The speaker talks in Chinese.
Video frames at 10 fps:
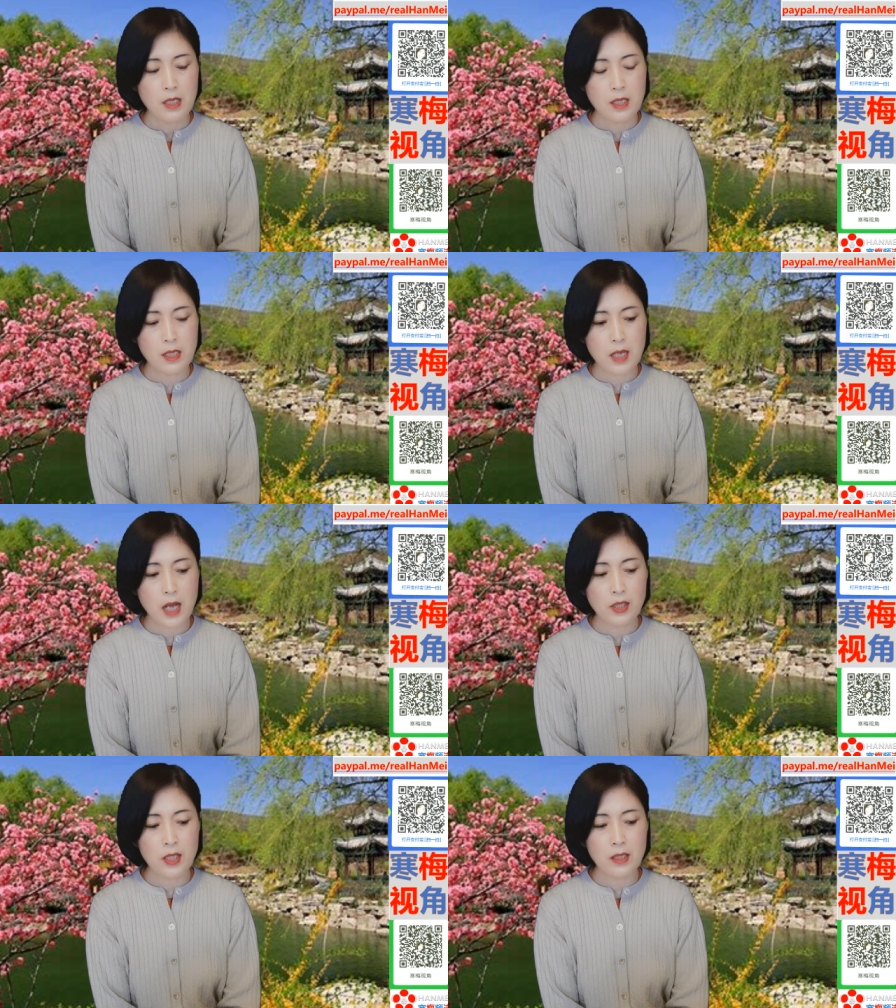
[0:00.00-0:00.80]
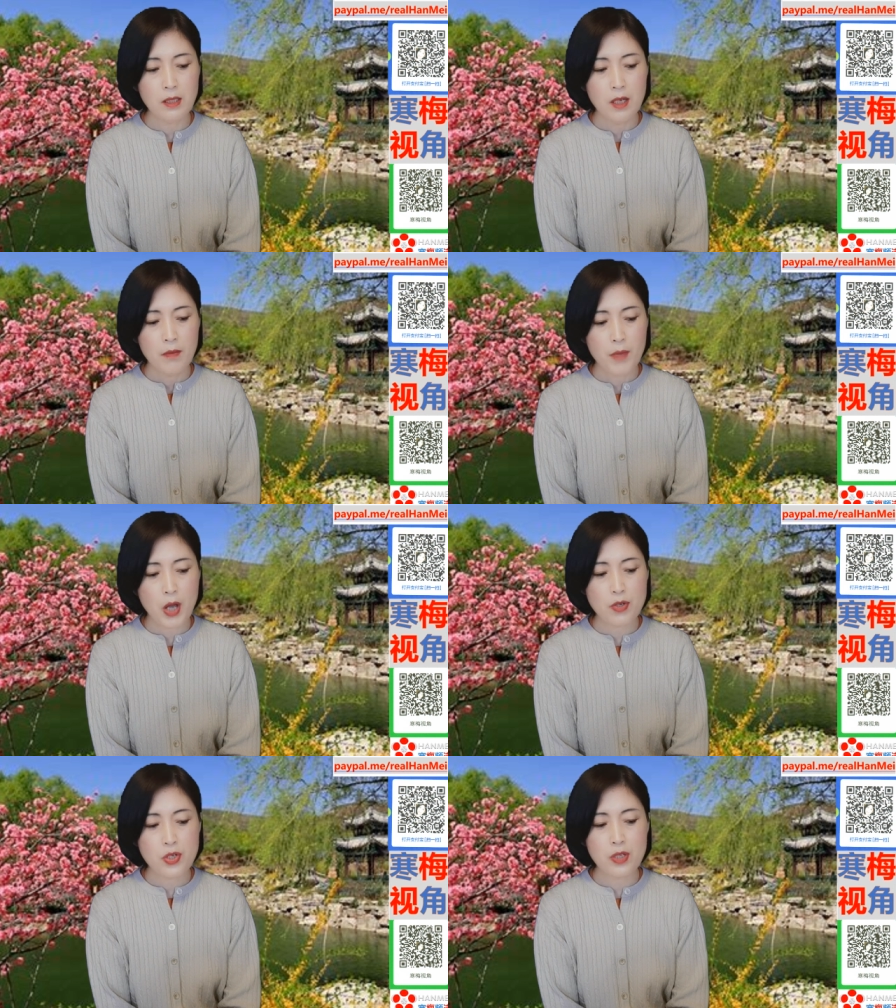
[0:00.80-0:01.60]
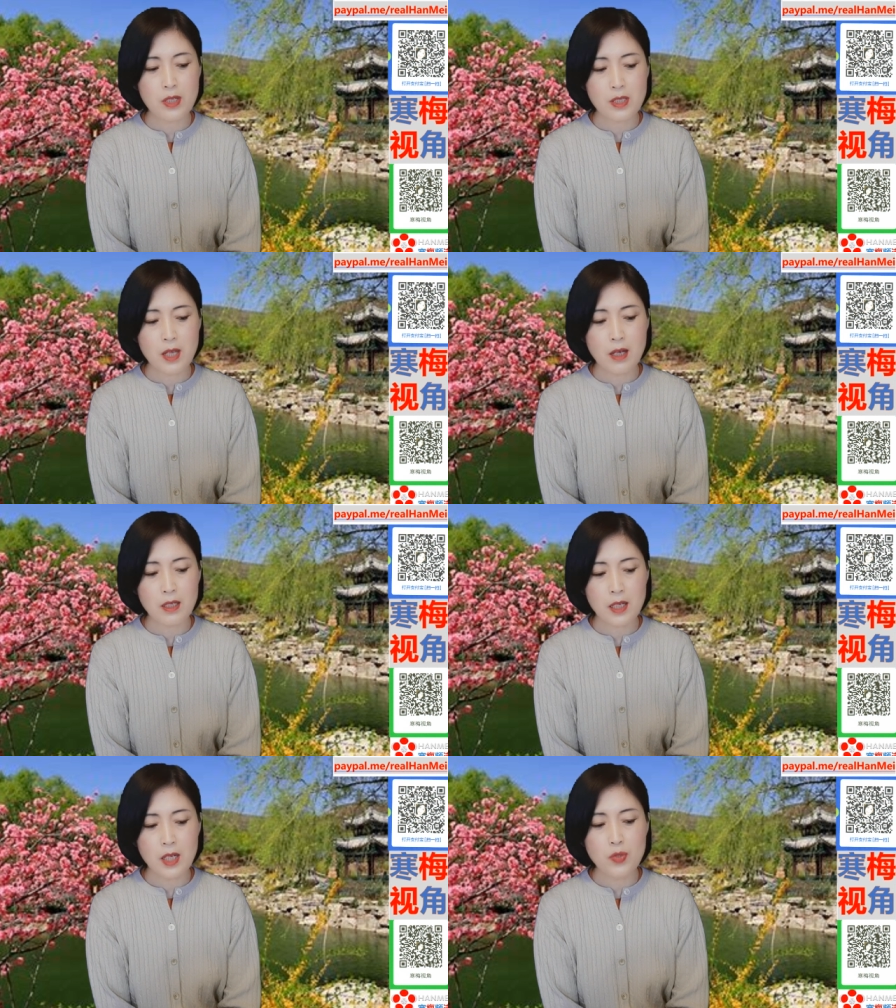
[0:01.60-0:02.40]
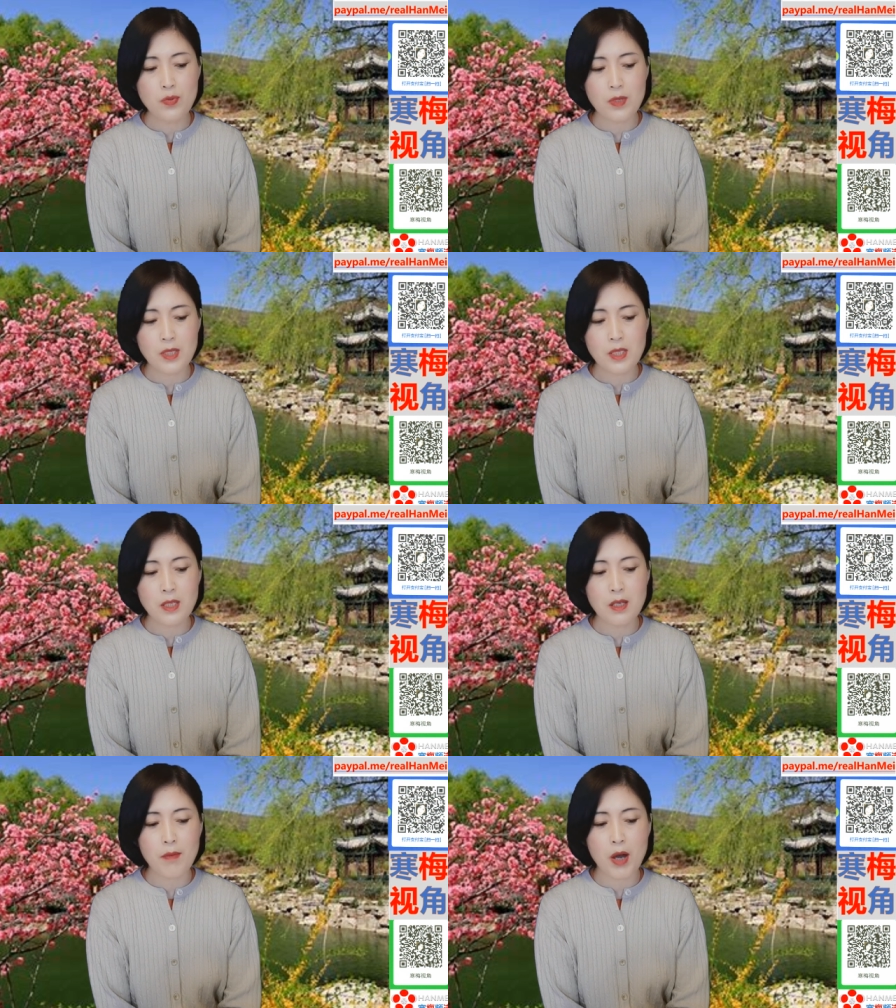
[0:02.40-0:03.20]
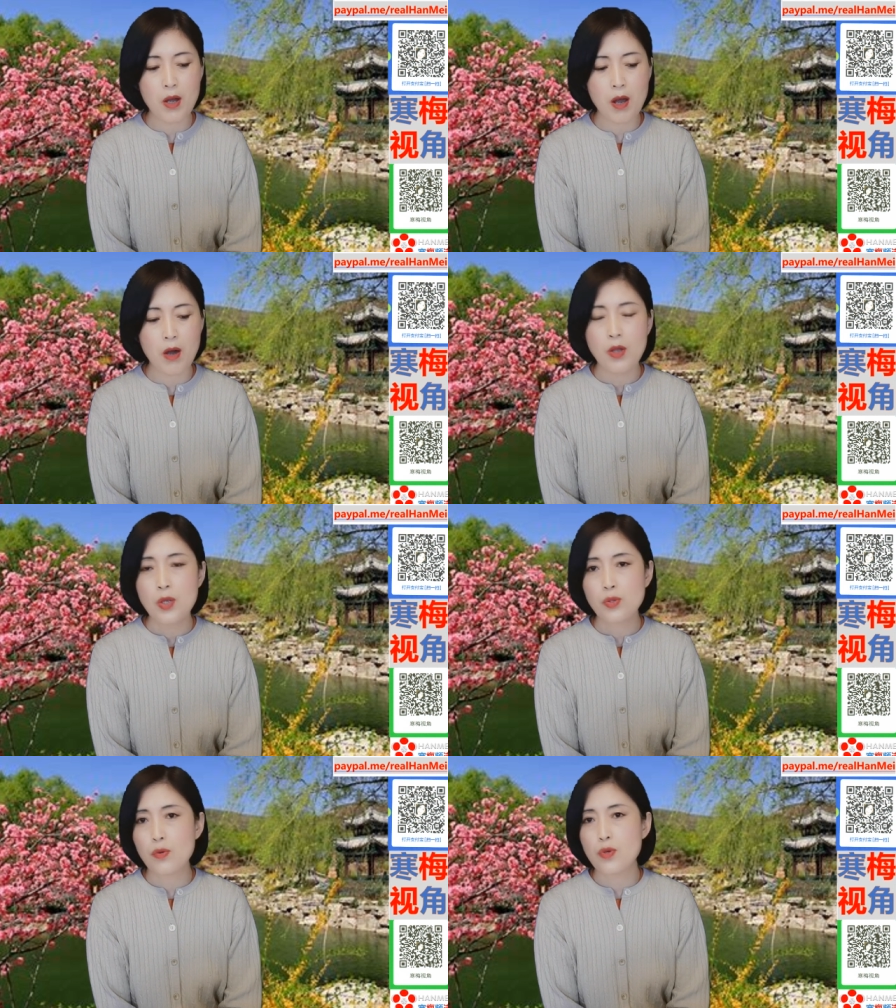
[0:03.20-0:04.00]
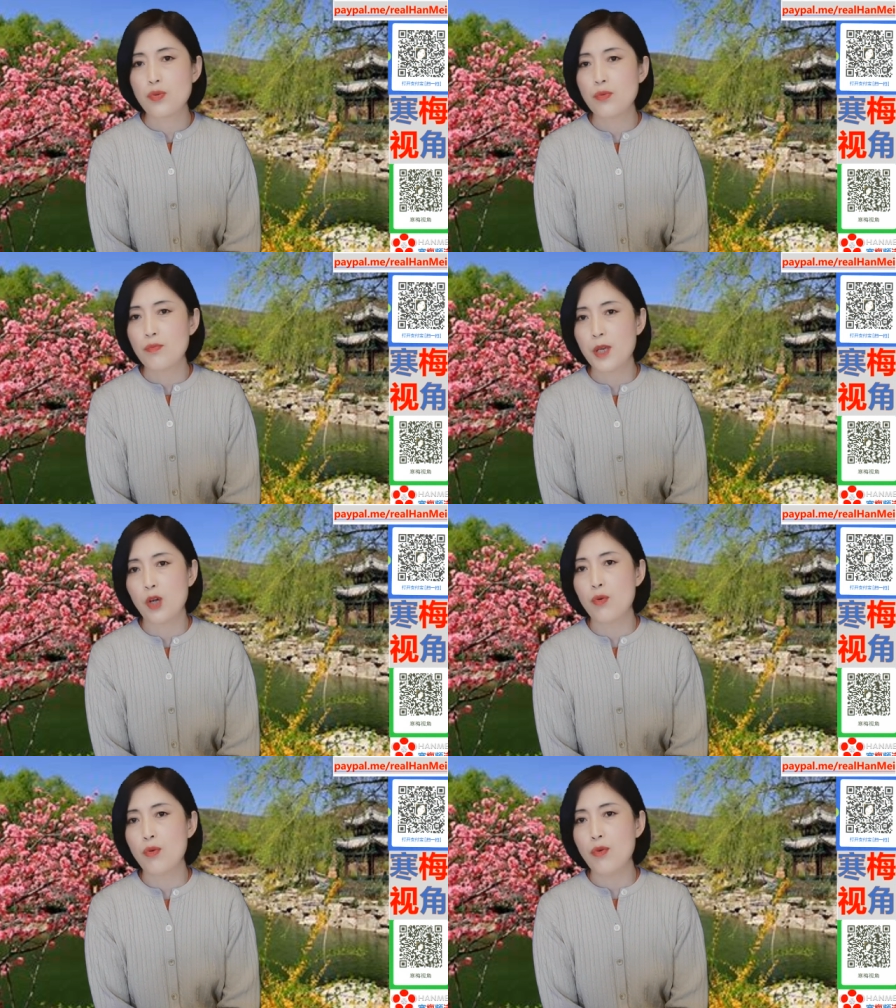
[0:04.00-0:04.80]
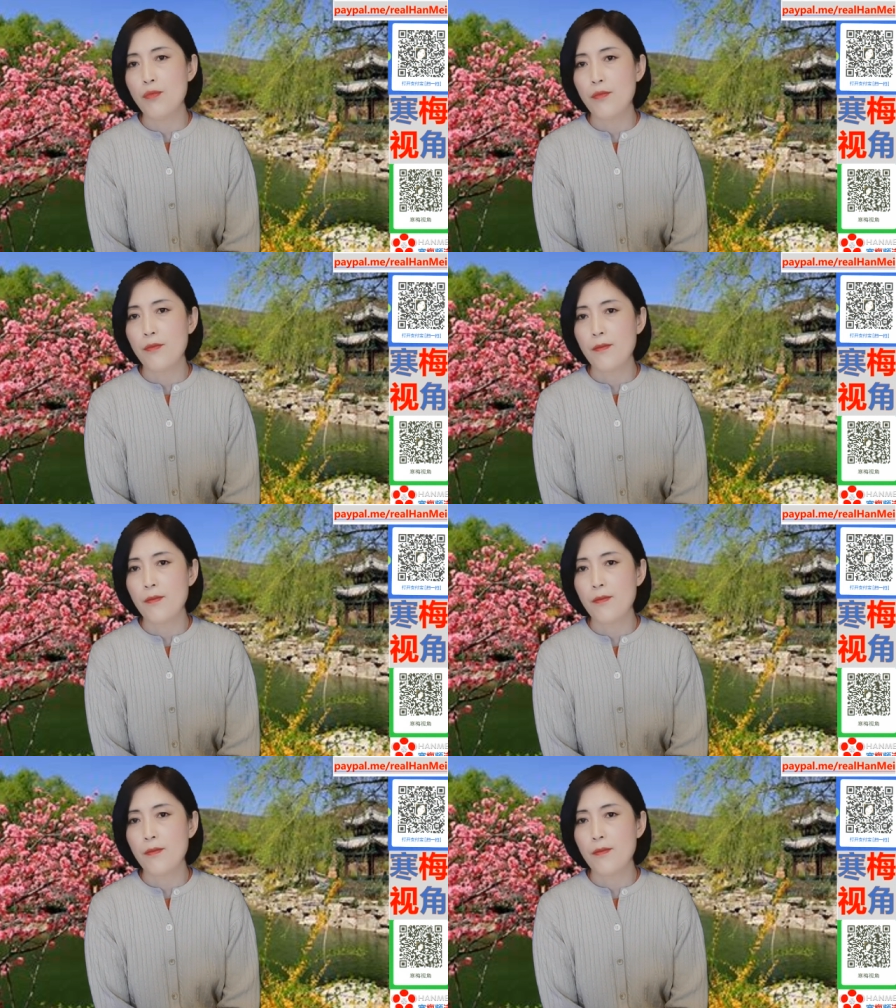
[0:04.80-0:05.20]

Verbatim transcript: 警察厅表示，将根据新的报告作出评估。